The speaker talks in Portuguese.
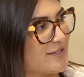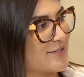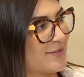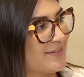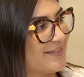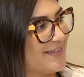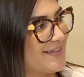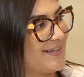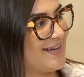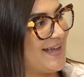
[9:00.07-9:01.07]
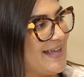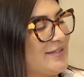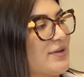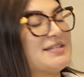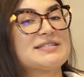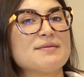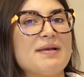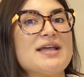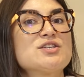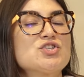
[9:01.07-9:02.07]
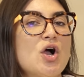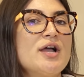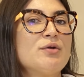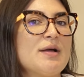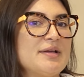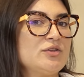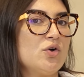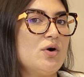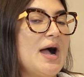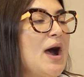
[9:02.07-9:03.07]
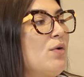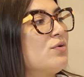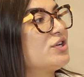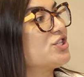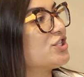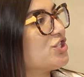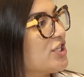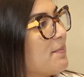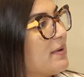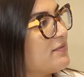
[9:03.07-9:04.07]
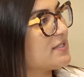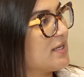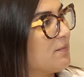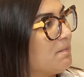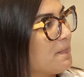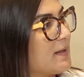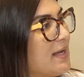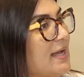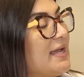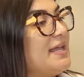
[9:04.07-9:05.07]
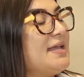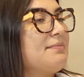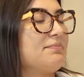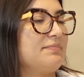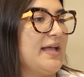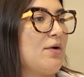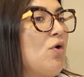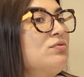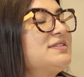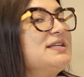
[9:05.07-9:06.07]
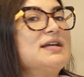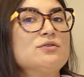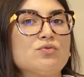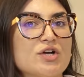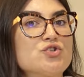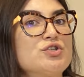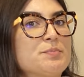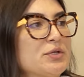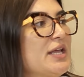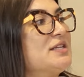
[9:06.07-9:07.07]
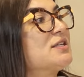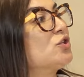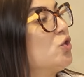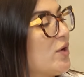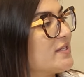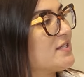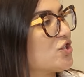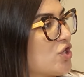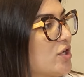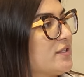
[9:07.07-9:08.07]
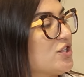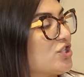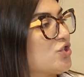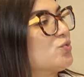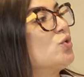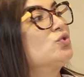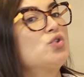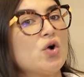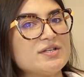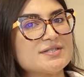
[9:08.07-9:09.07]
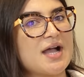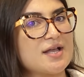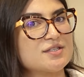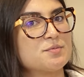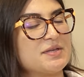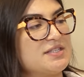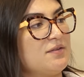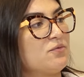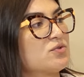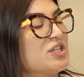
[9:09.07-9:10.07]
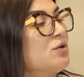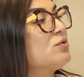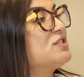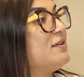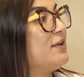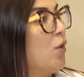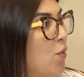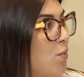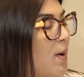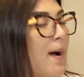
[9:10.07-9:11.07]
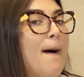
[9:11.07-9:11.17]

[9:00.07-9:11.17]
isso. Então, essa Assembleia só Sim. regulamentou algo que já tinha previsão. E, né, conciliando com a jurisprudência do STJ, que já julgou dois casos específicos, inclusive um